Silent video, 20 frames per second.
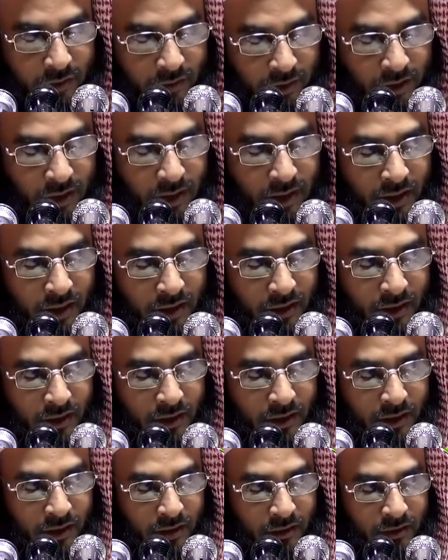
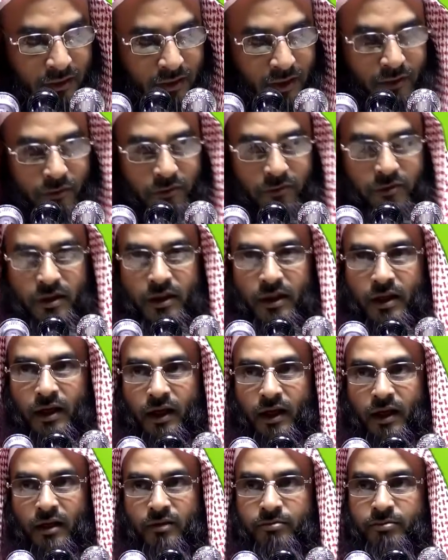অধিকারীকে তার
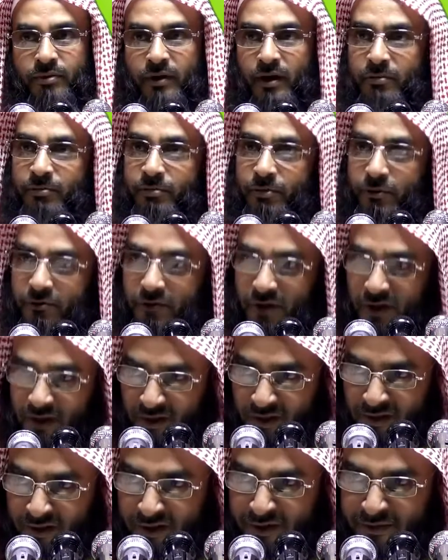অধিকার প্রাপ্য দিয়ে
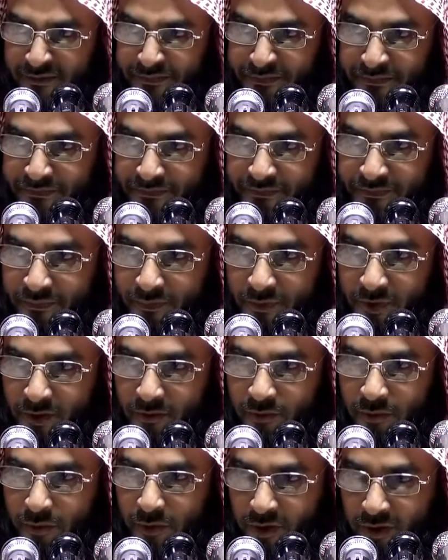দিয়েছেন
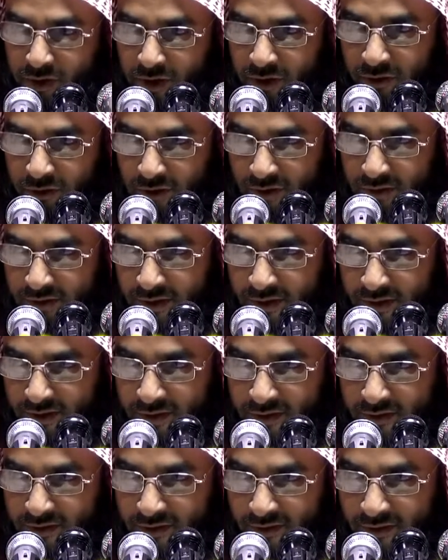প্রত্যেক
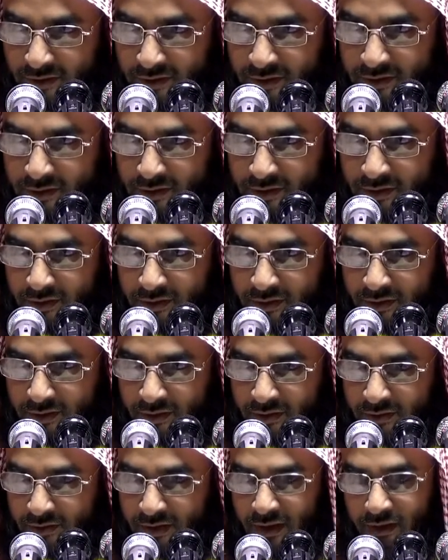হকদারকে
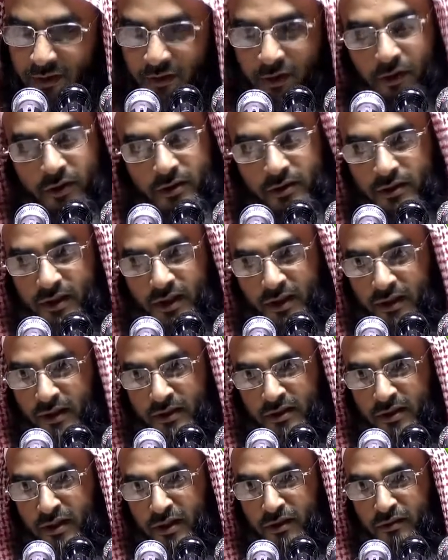তার হক দিয়ে
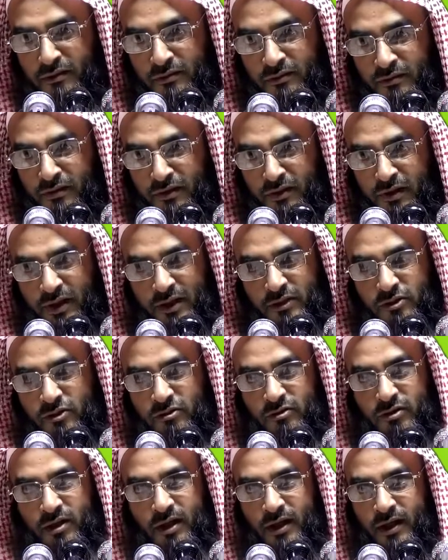দিয়েছেন ন্যায্য
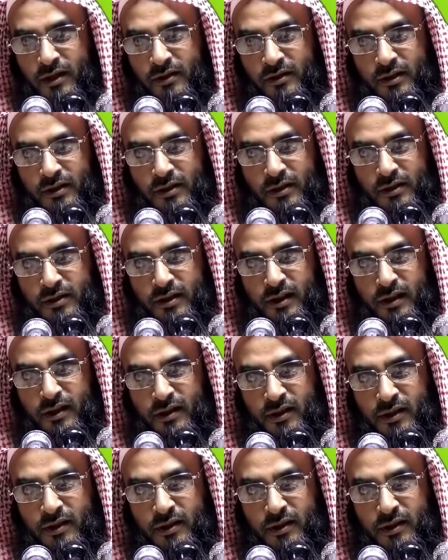অধিকার দিয়ে দিয়েছেন